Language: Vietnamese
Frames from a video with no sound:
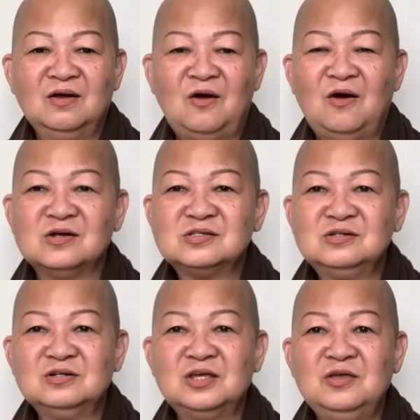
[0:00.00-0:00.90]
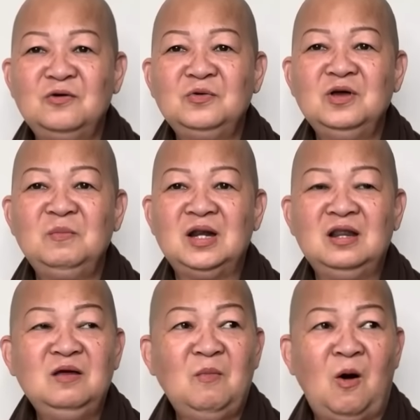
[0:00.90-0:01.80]
Còn hồi xưa thí dụ như mình
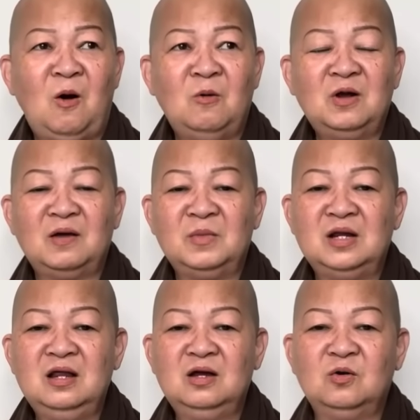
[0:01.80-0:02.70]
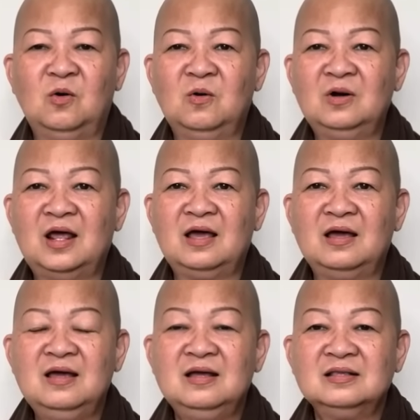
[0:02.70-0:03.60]
đi bộ nè, mình đi ruộng nè,
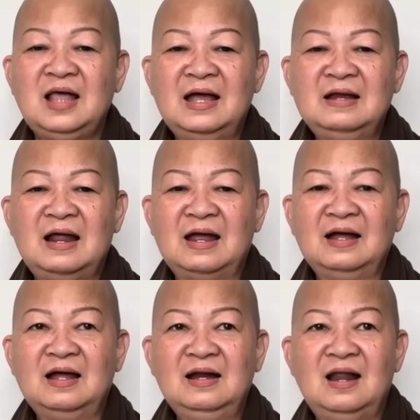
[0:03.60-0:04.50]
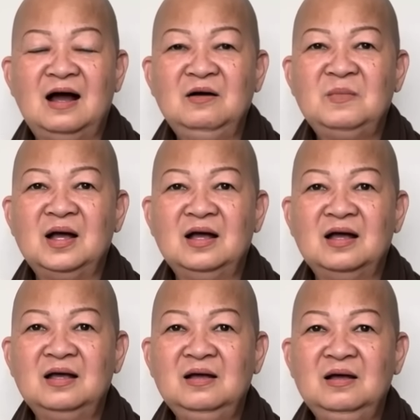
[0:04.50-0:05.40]
tai nạn ha, lỡ mà
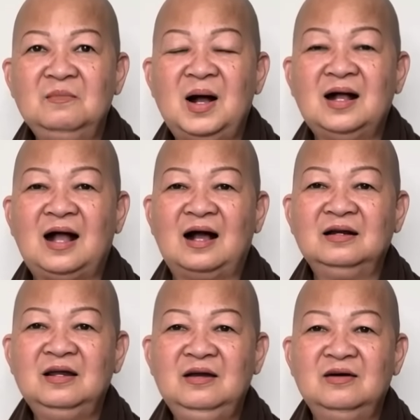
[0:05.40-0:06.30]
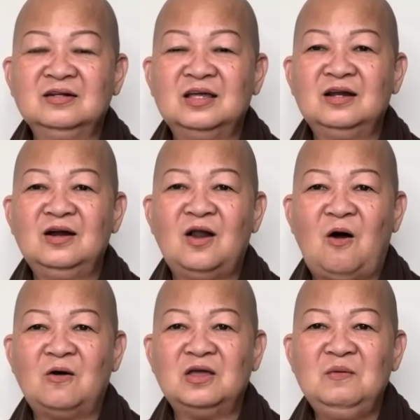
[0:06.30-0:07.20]
hả bất cẩn đi nữa thì nó
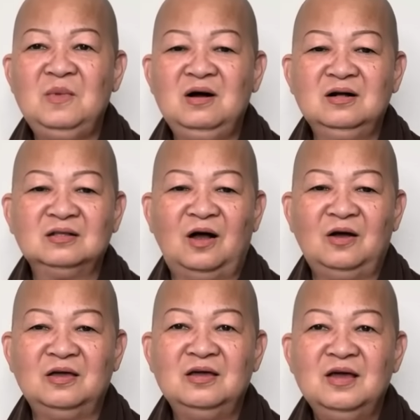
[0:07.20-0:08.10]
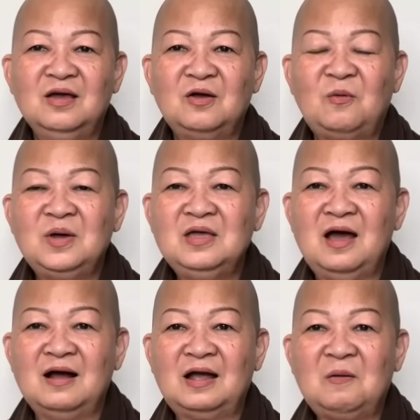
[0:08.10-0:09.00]
lọt với mương thôi. Còn bây
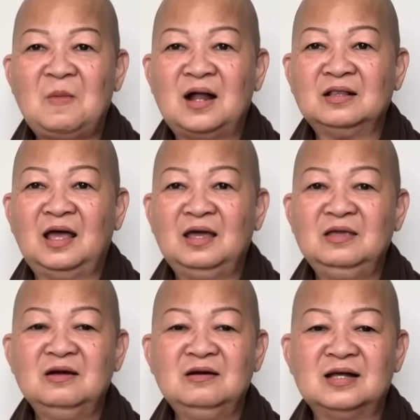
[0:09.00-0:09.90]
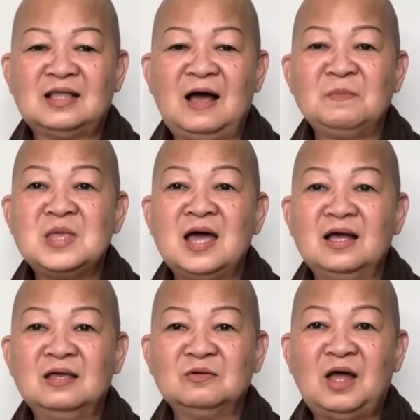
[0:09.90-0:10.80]
giờ các bạn thấy, nhất là tham
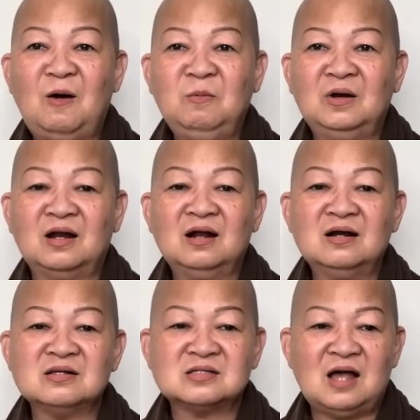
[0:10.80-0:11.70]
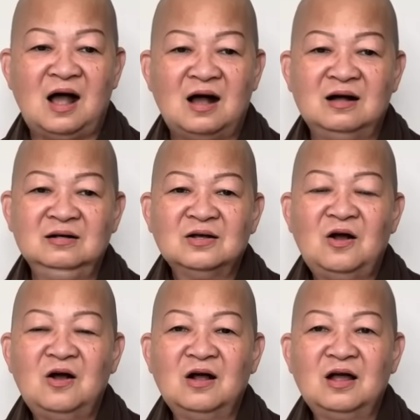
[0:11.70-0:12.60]
gia giao thông là rất là sợ.
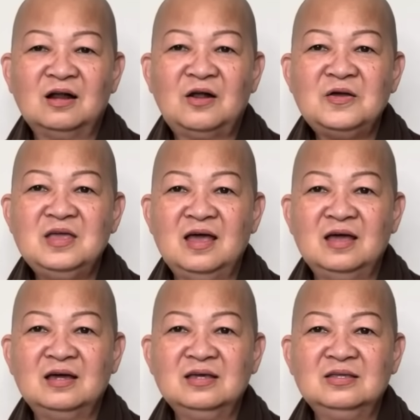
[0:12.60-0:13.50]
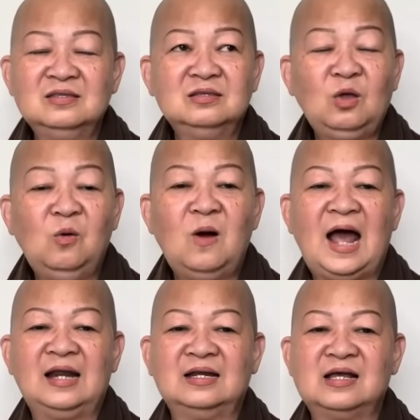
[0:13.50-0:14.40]
Còn nói về cái tu
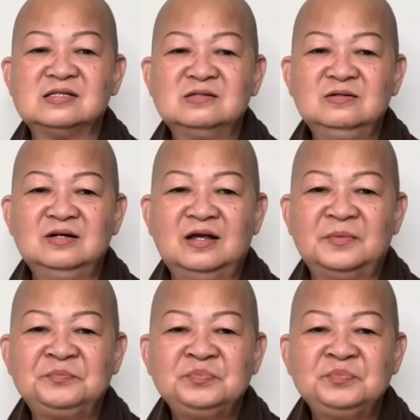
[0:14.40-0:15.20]
hành ngày xưa nè,